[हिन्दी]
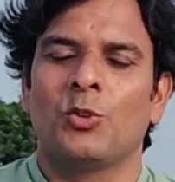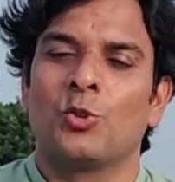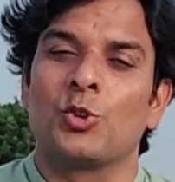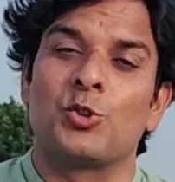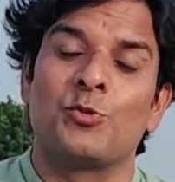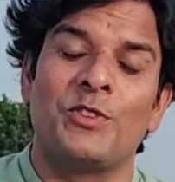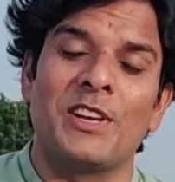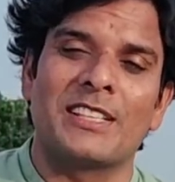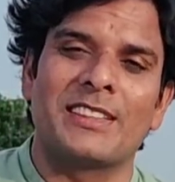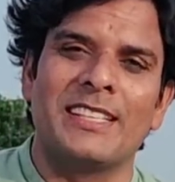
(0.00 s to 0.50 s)

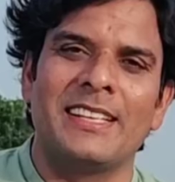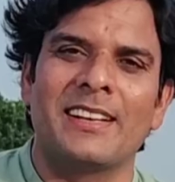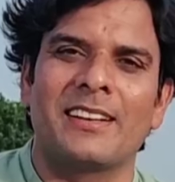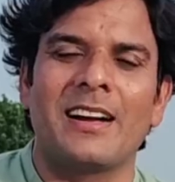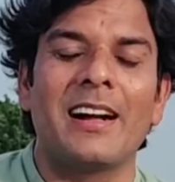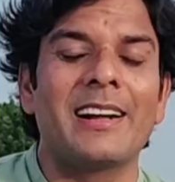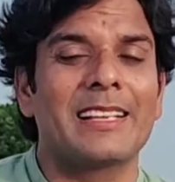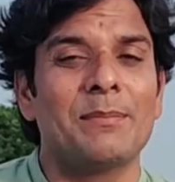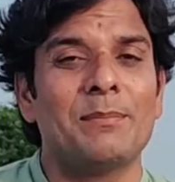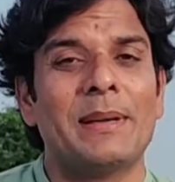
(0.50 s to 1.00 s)
उस व्यक्ति ने
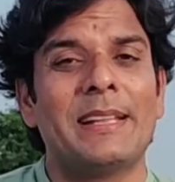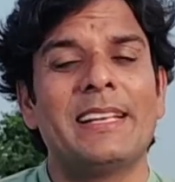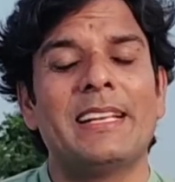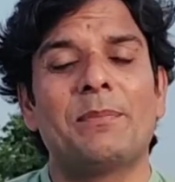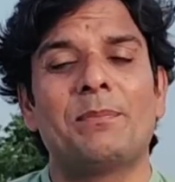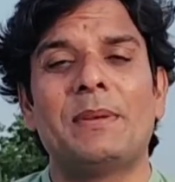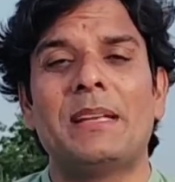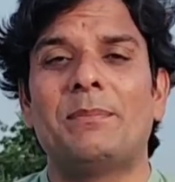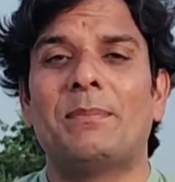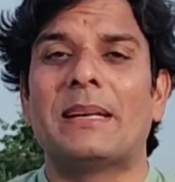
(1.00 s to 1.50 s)
कहा कि मेरी
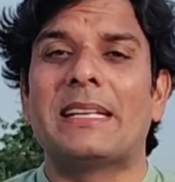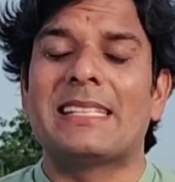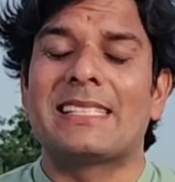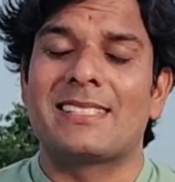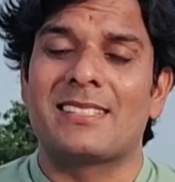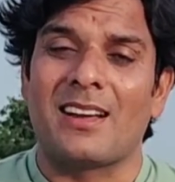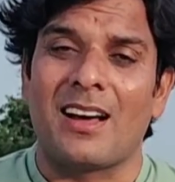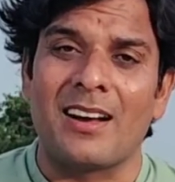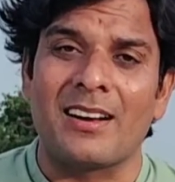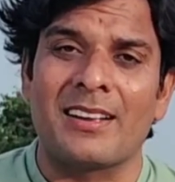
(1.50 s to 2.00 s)
अपनी बड़ी
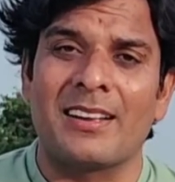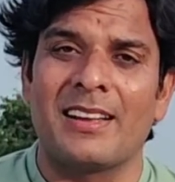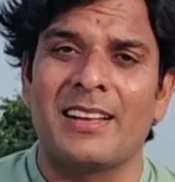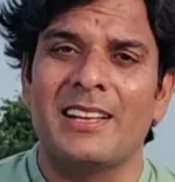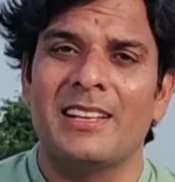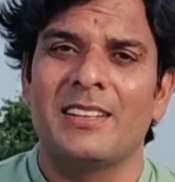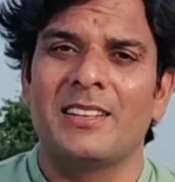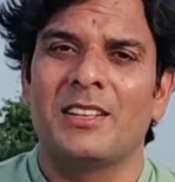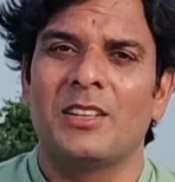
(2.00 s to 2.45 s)
साख है